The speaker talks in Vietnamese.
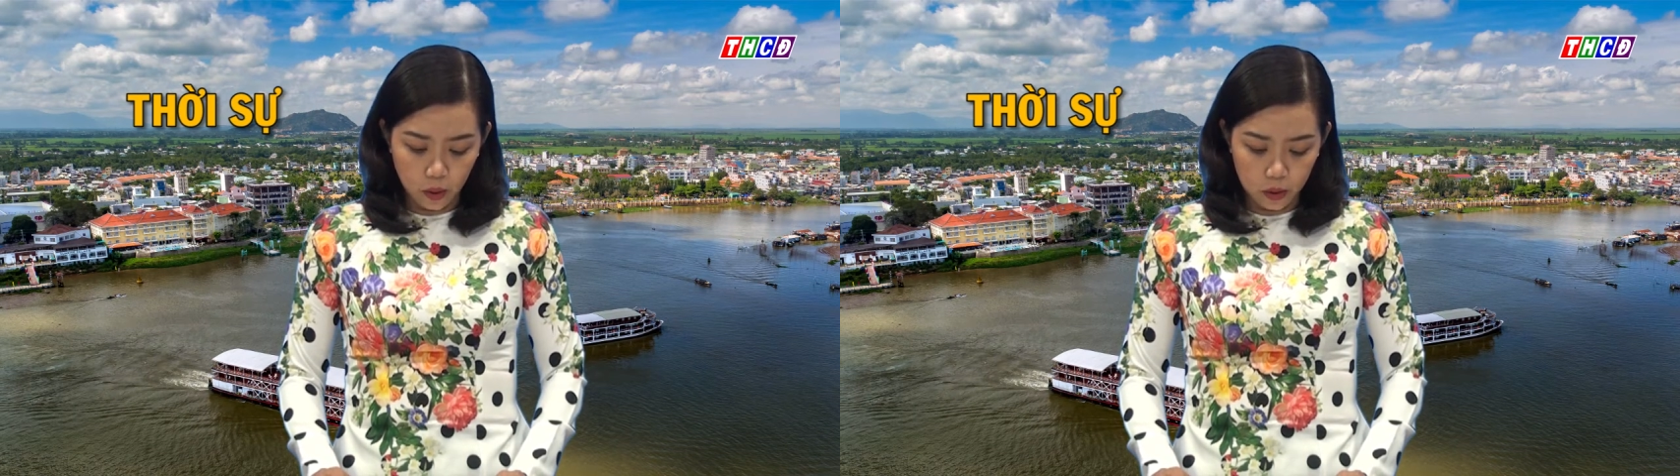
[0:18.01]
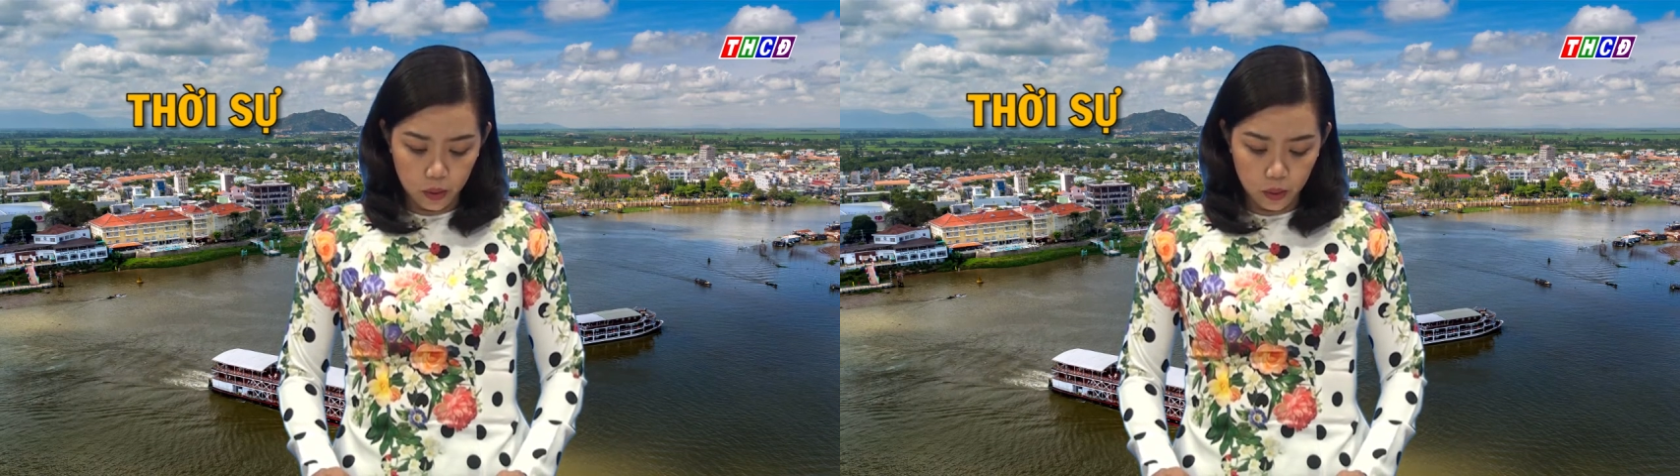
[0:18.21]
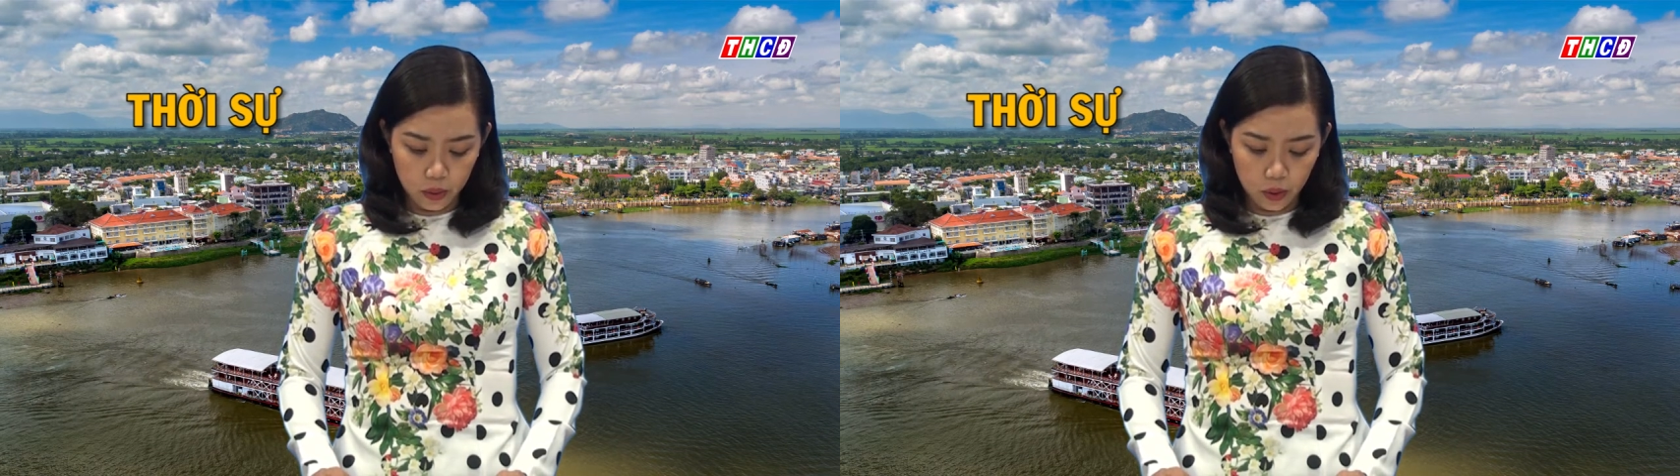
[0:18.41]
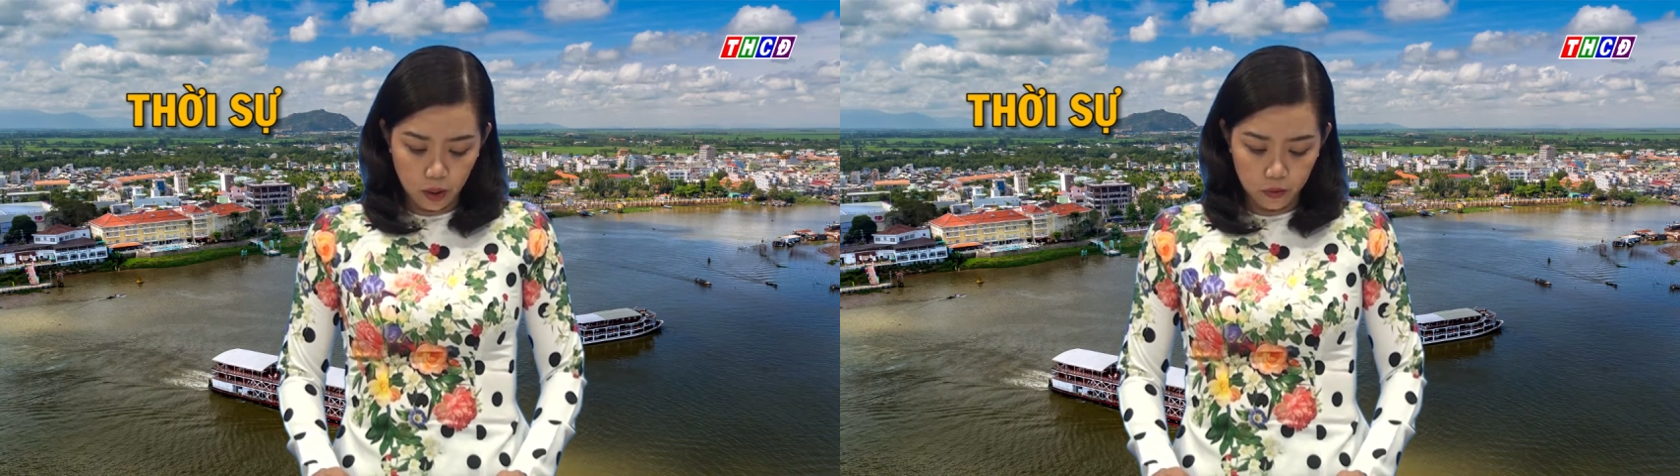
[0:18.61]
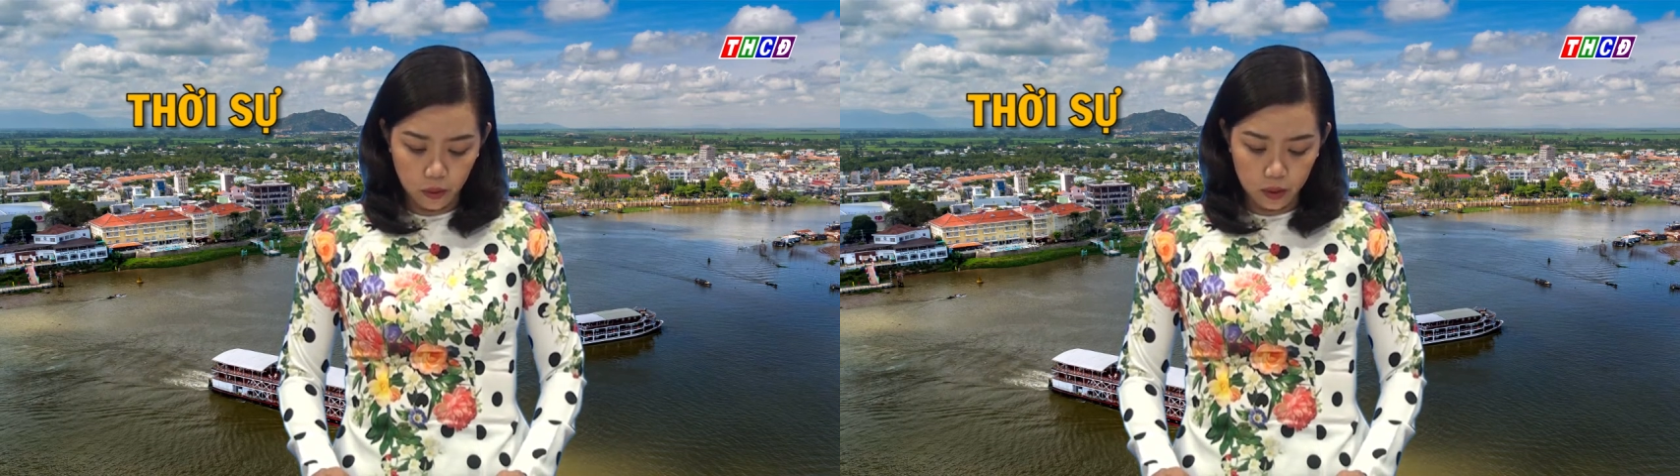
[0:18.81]
nội trú Trung
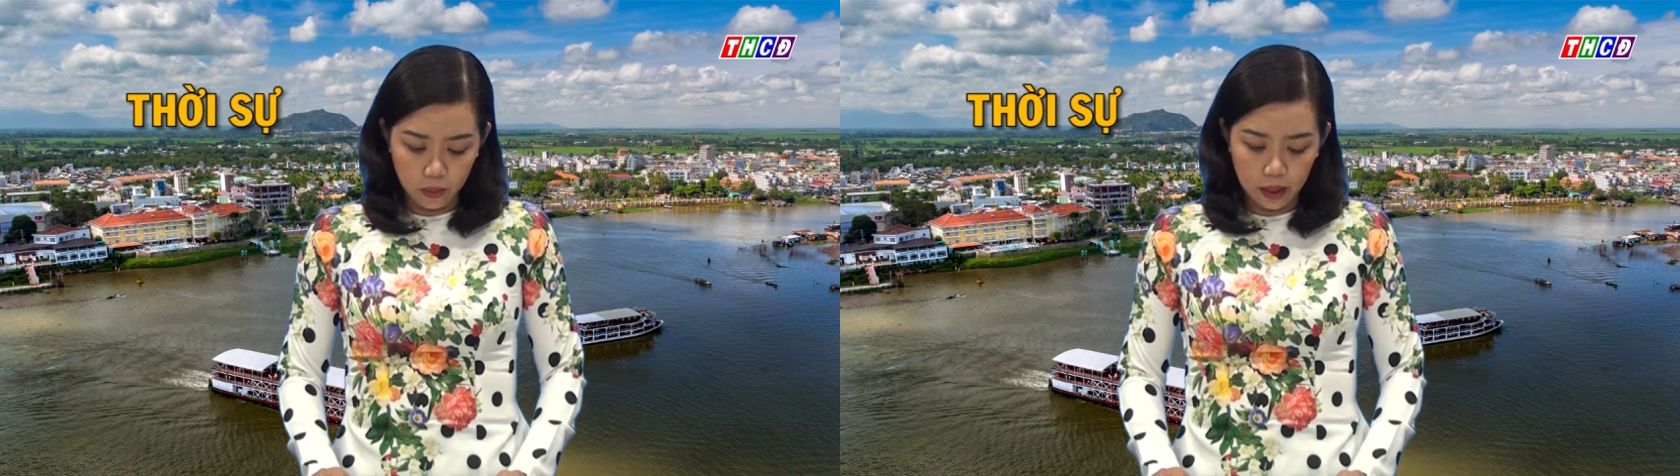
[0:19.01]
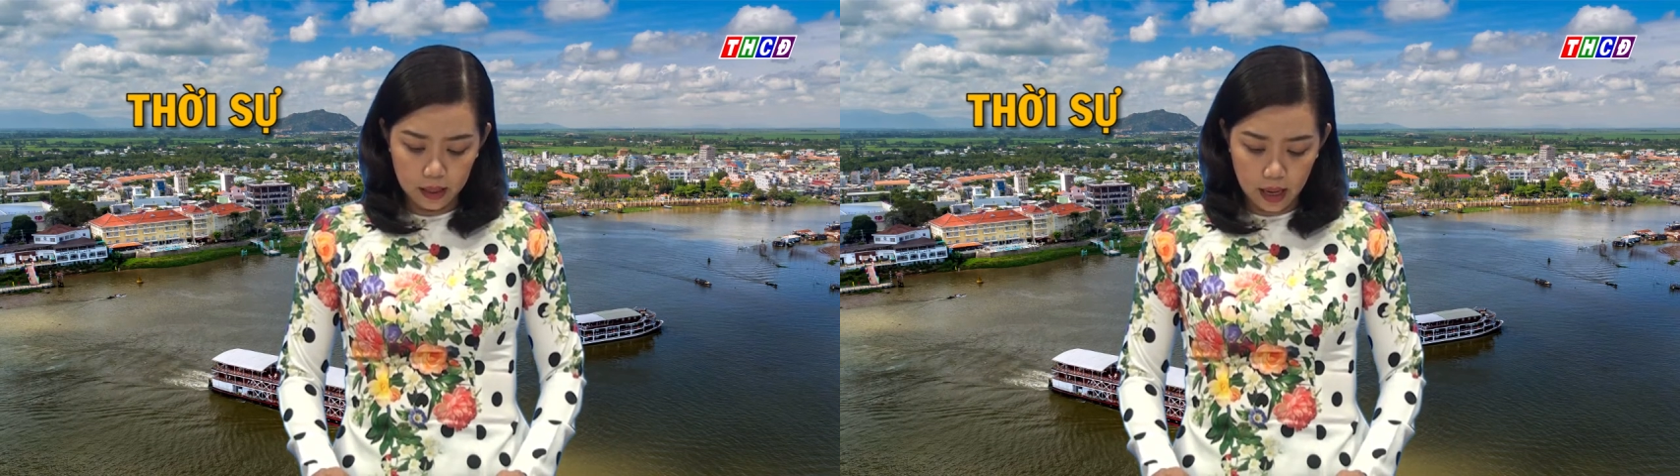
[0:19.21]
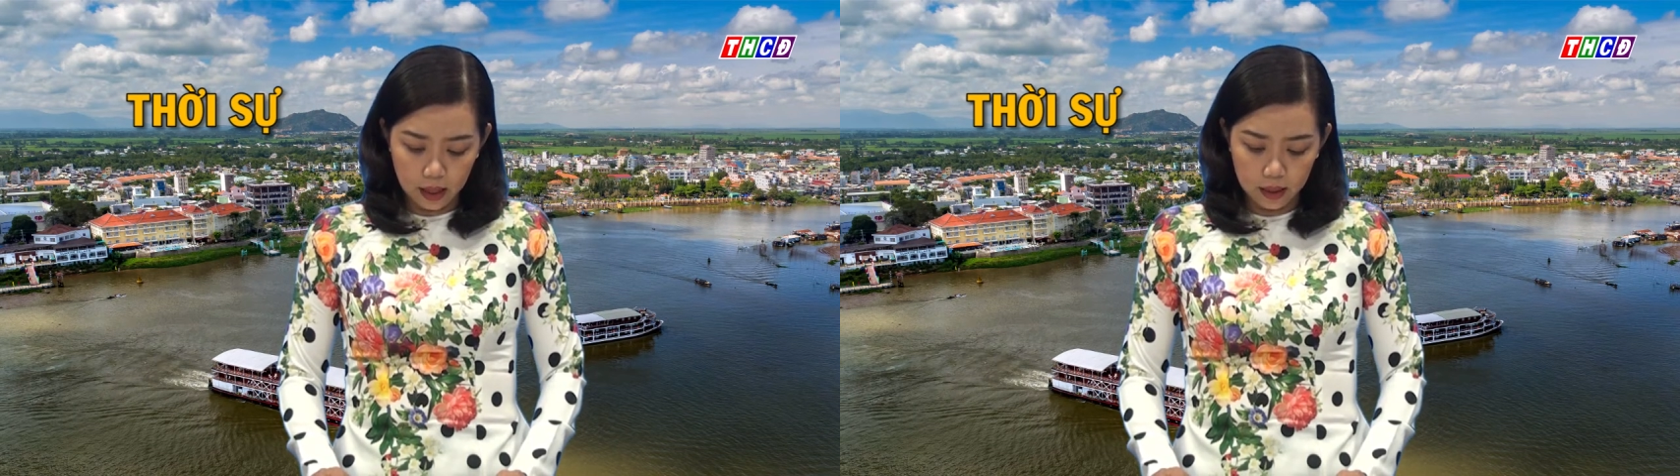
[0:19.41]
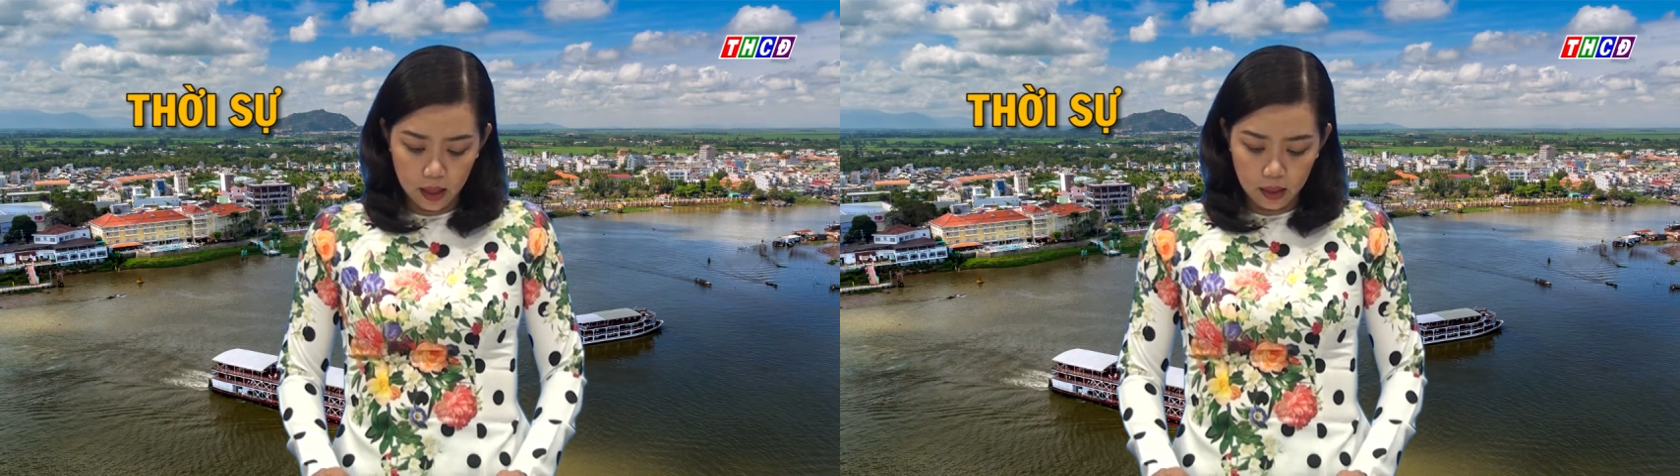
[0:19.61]
học phổ thông An Giang